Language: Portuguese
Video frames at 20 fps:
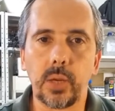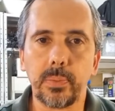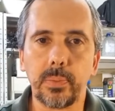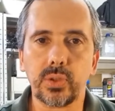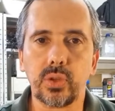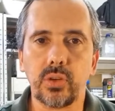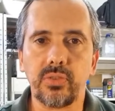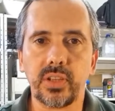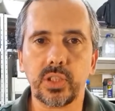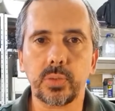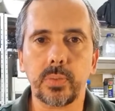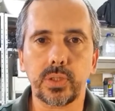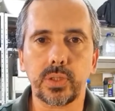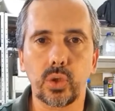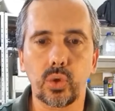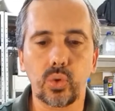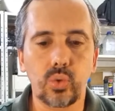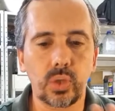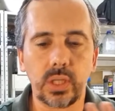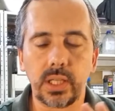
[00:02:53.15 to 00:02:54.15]
O pessoal faz umas
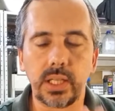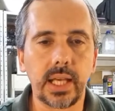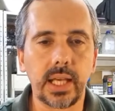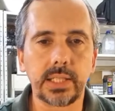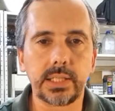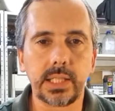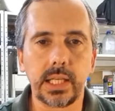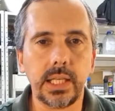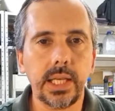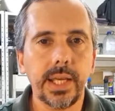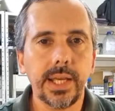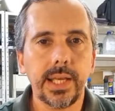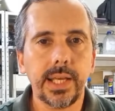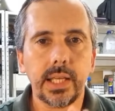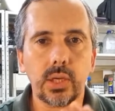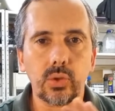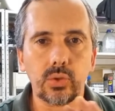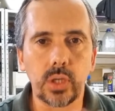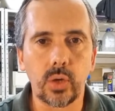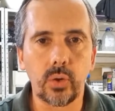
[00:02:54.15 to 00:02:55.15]
loucuras dessa aí,
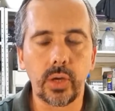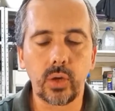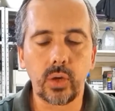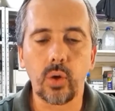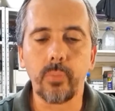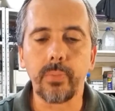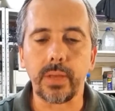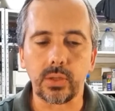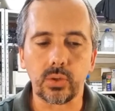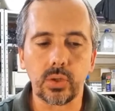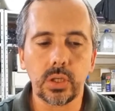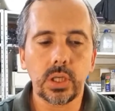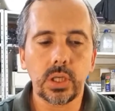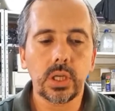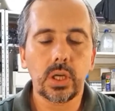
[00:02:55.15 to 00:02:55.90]
eu não recomendo.